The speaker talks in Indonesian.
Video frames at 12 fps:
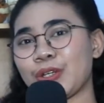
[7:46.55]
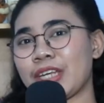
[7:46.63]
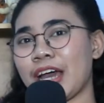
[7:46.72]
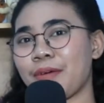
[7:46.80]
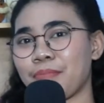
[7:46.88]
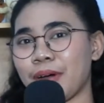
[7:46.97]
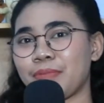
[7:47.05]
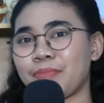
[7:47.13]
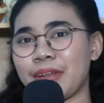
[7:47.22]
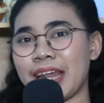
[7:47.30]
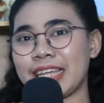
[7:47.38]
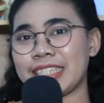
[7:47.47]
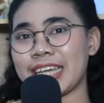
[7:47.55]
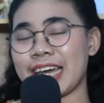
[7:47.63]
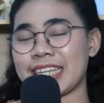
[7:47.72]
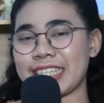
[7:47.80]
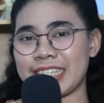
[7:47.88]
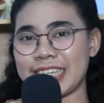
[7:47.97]
dapat
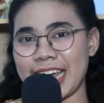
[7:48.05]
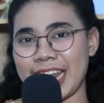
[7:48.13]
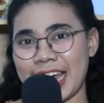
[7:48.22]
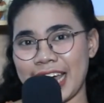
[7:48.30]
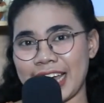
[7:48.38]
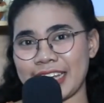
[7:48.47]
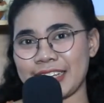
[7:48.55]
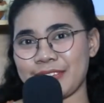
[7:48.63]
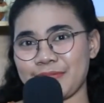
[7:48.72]
belajar sejarah.